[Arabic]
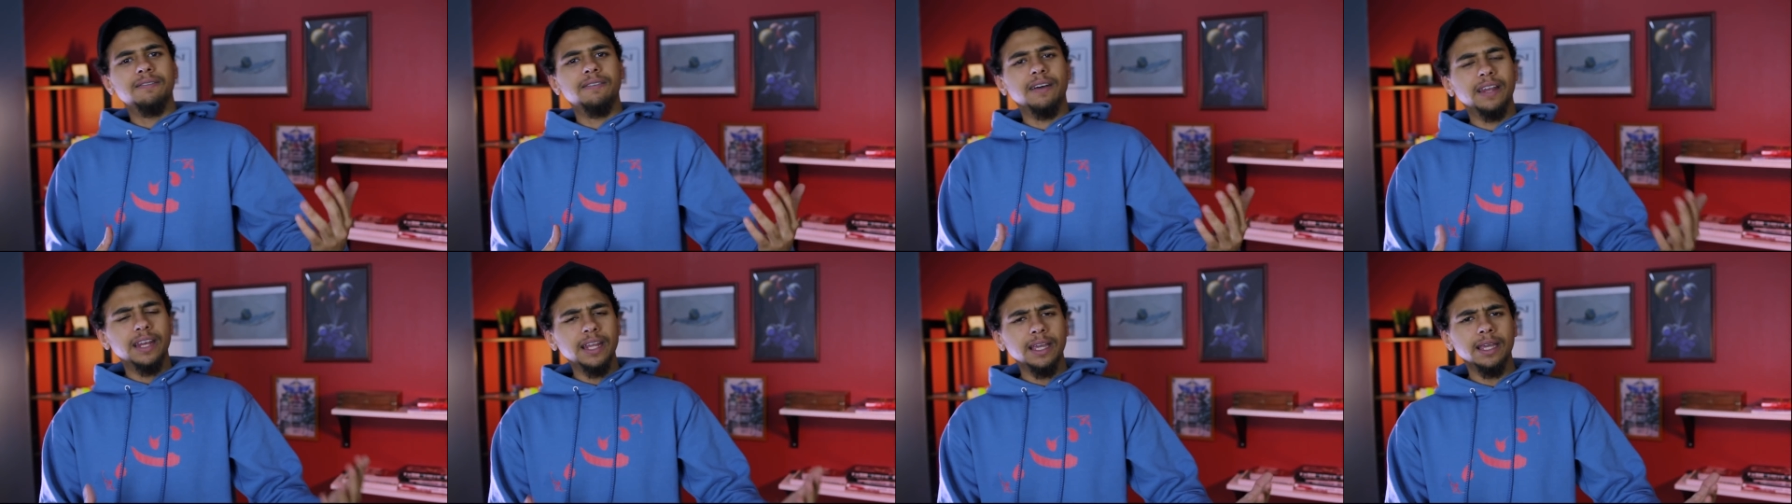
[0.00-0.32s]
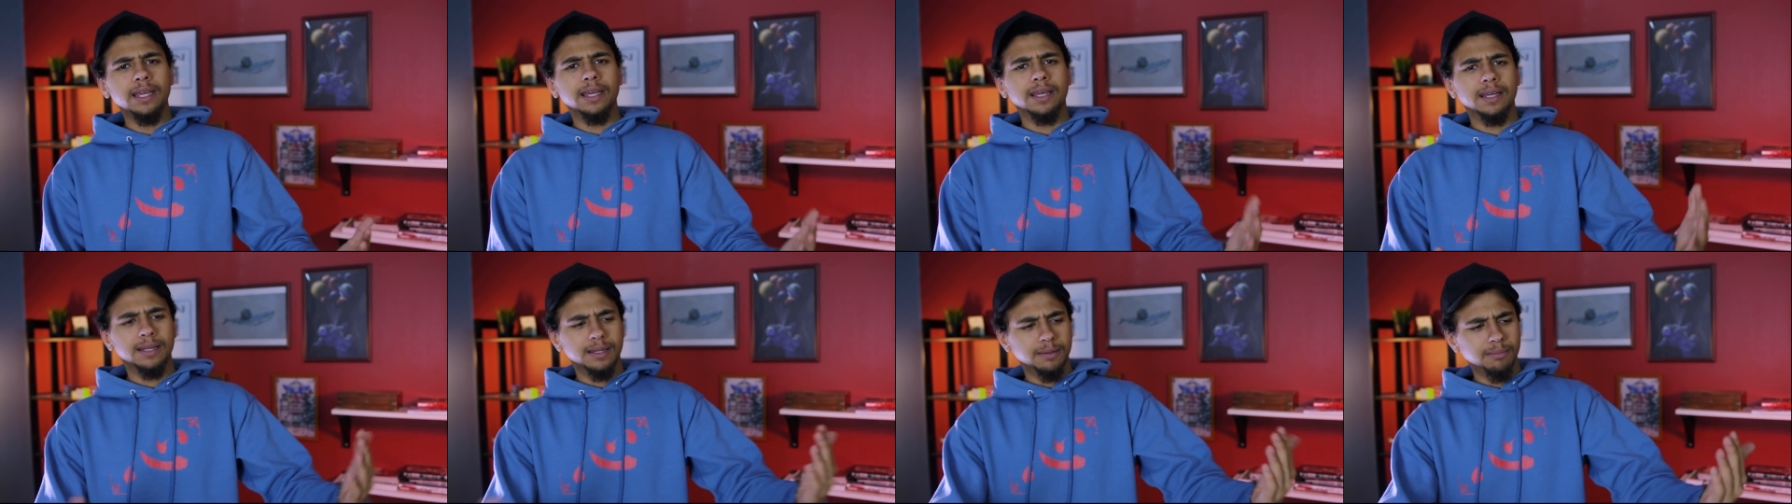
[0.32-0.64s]

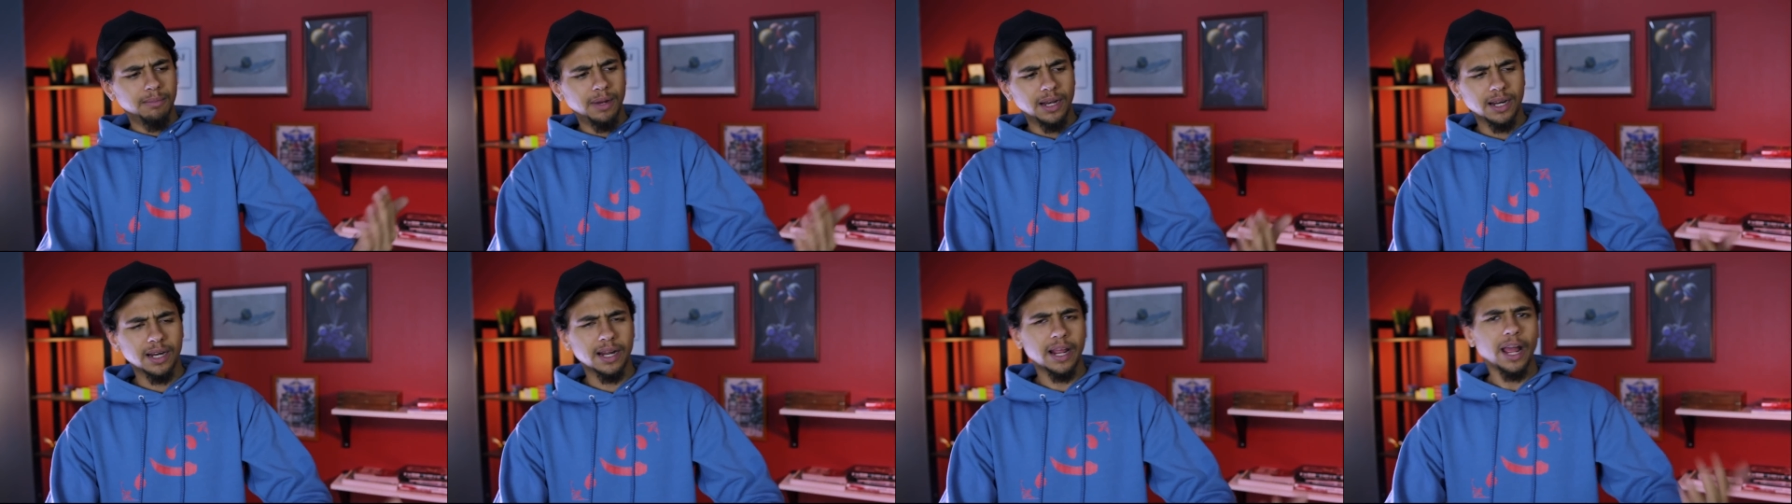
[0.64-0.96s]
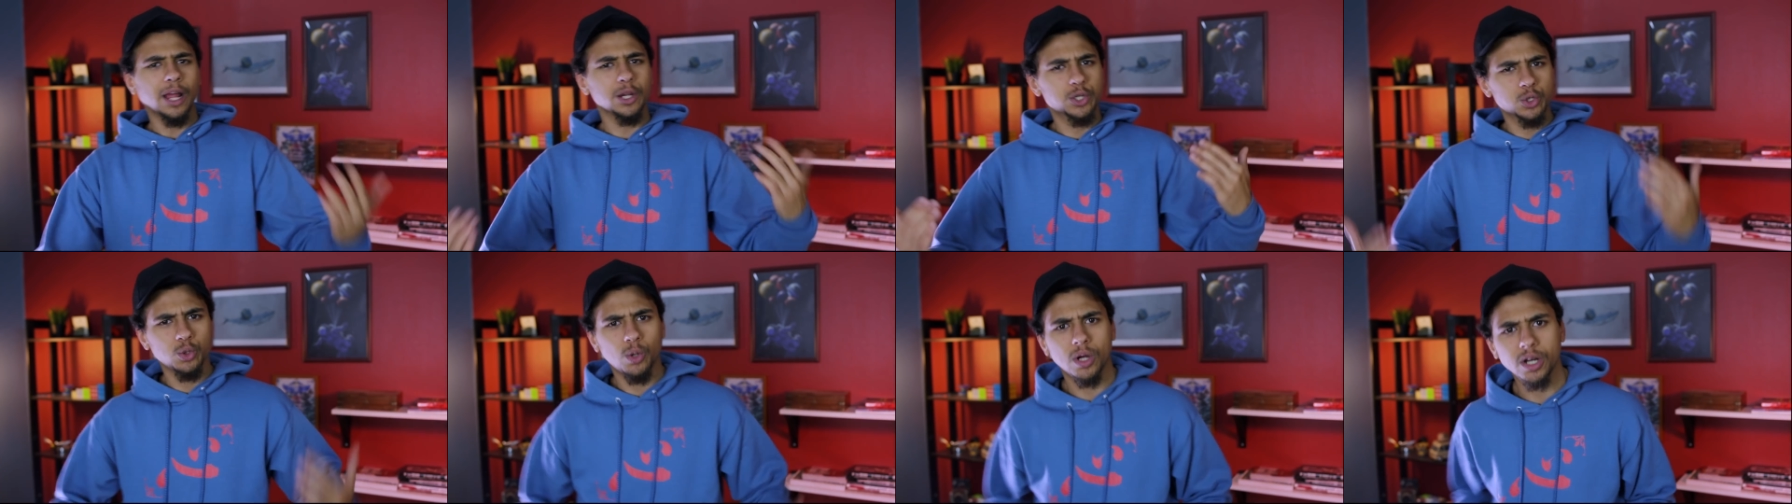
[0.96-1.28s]
فليه ما
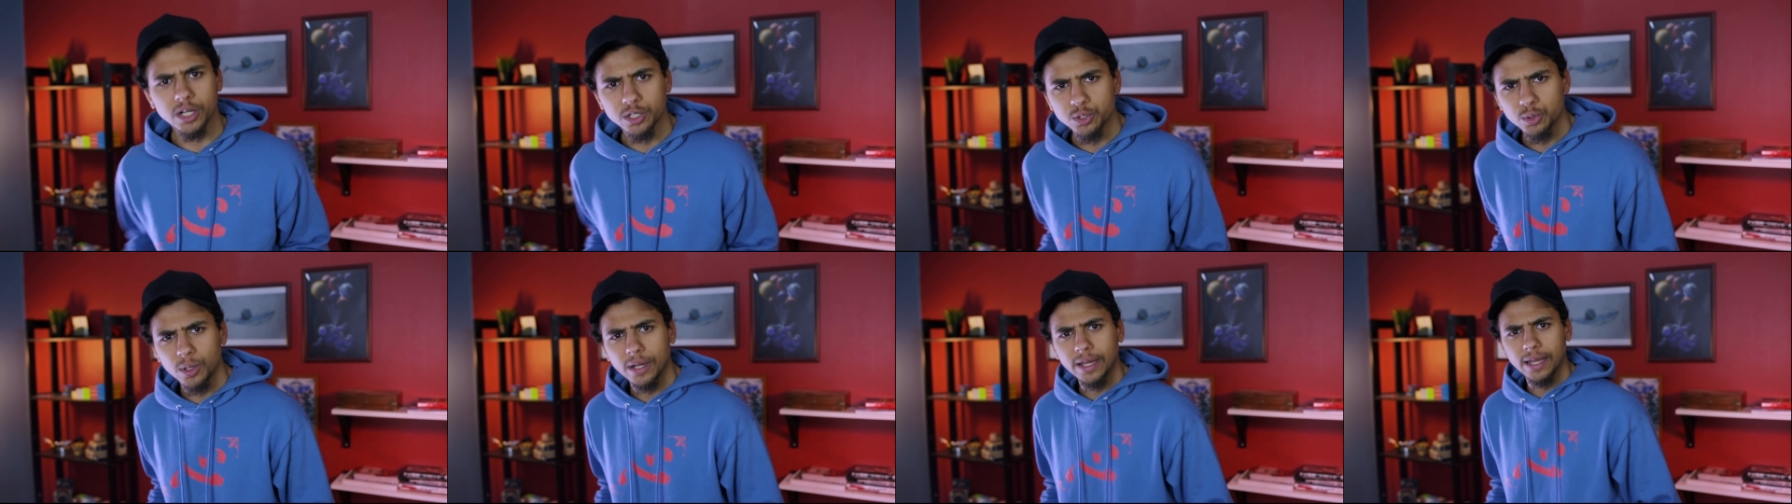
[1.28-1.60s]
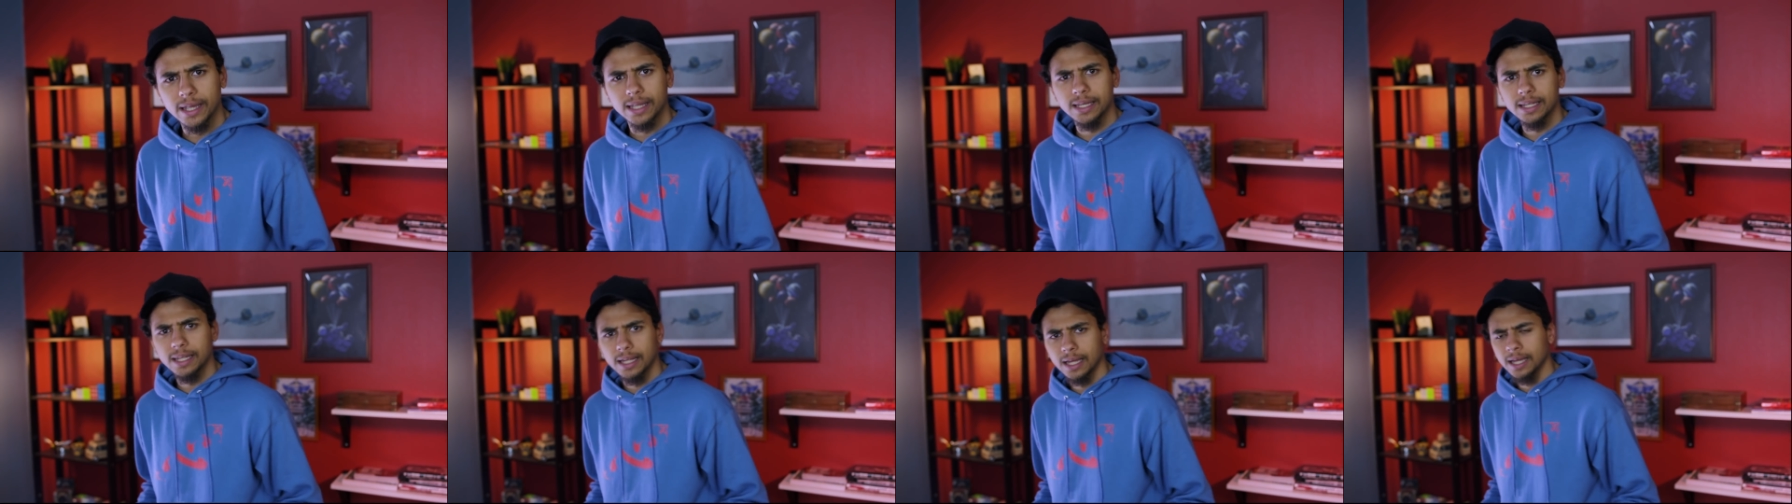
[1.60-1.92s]
نرجعش ورا
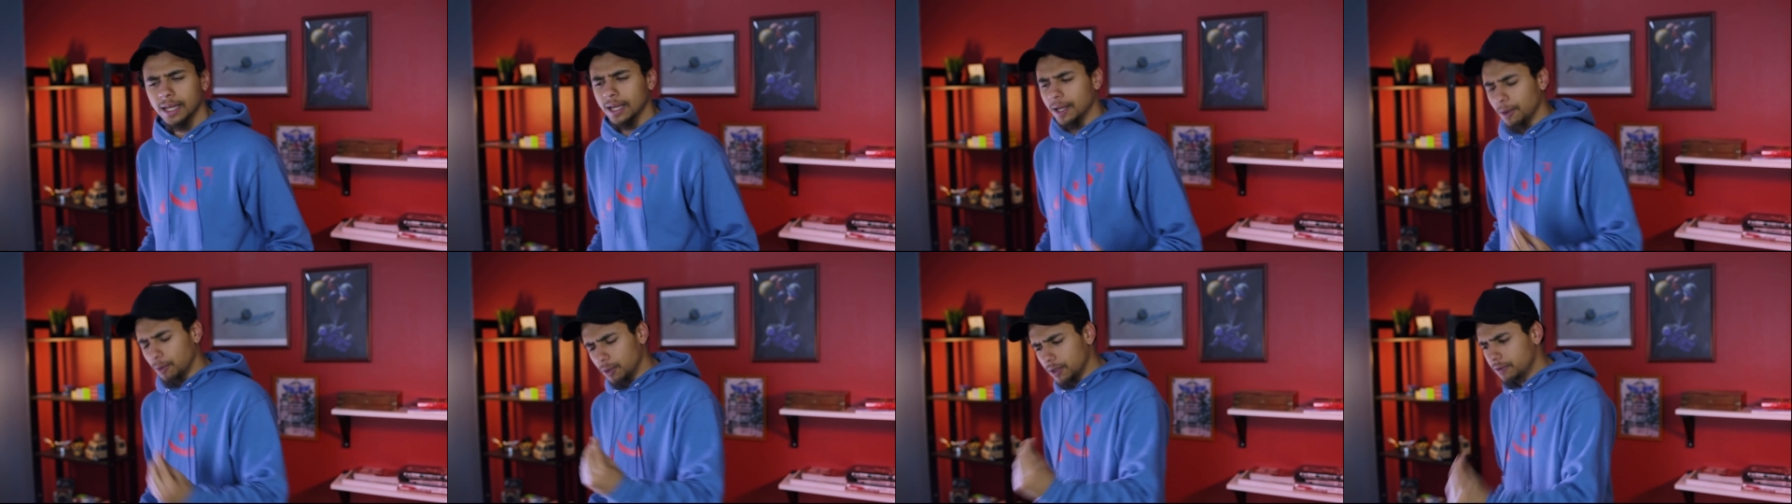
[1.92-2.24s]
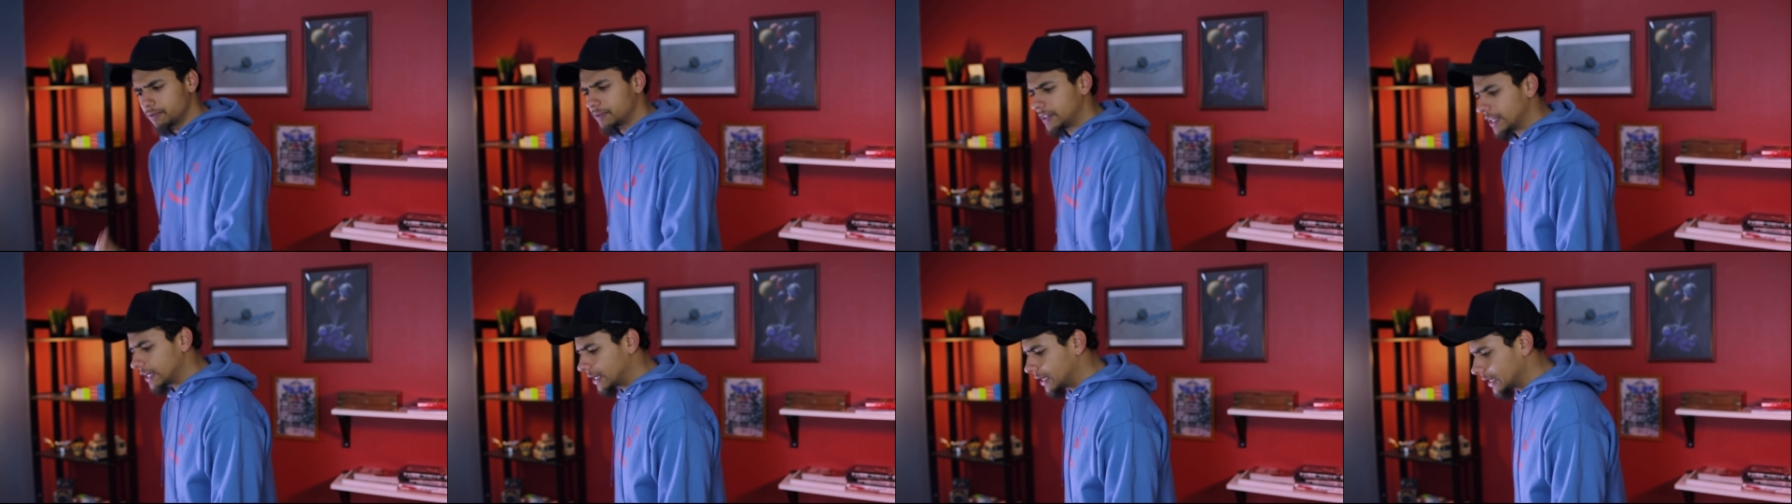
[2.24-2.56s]
شويه كده
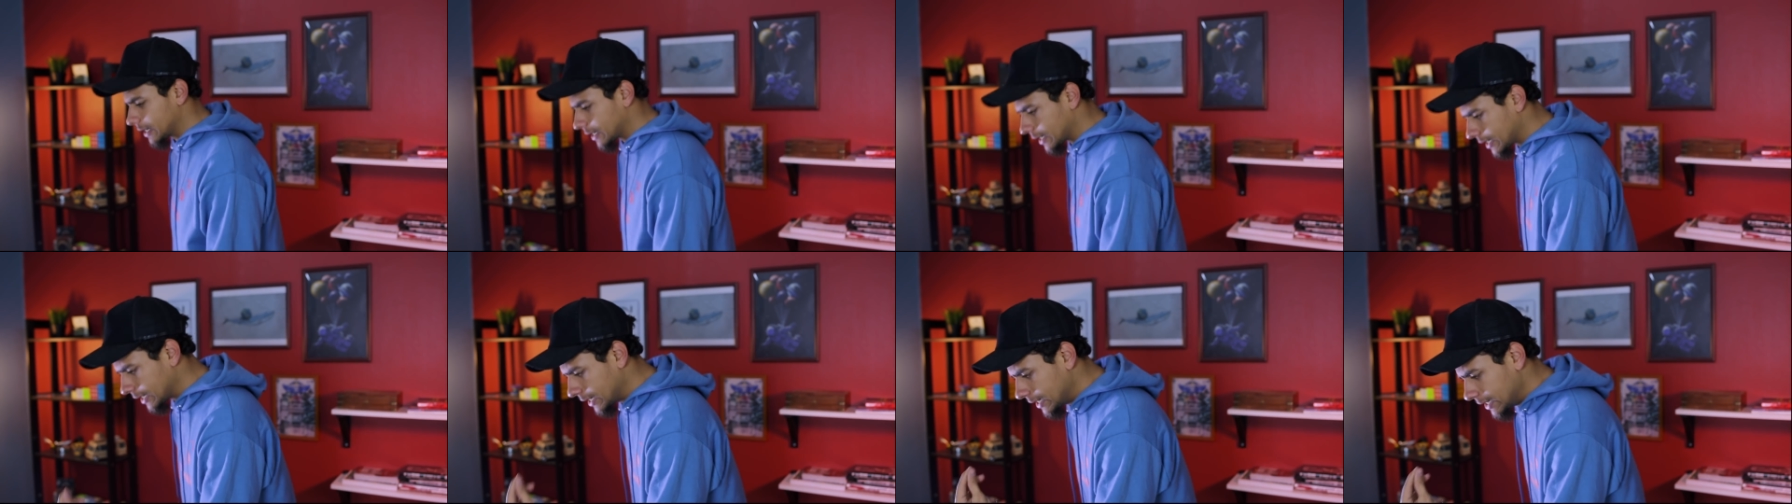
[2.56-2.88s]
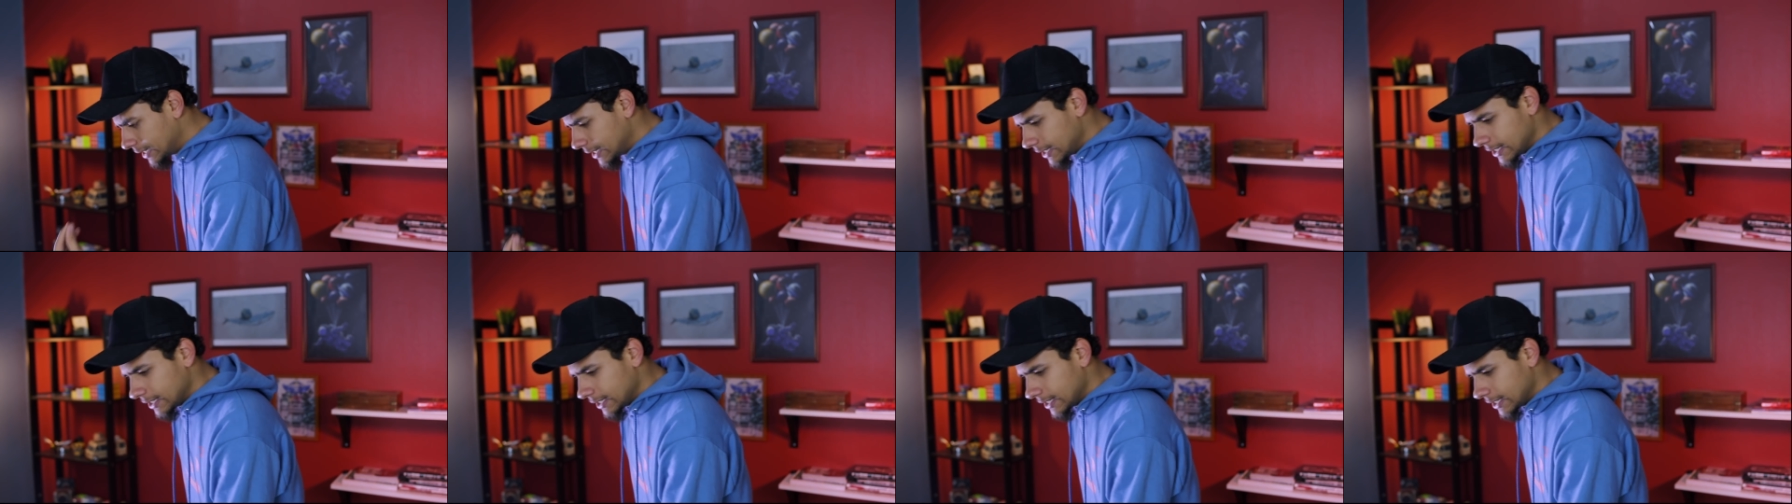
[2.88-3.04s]
ونفتكر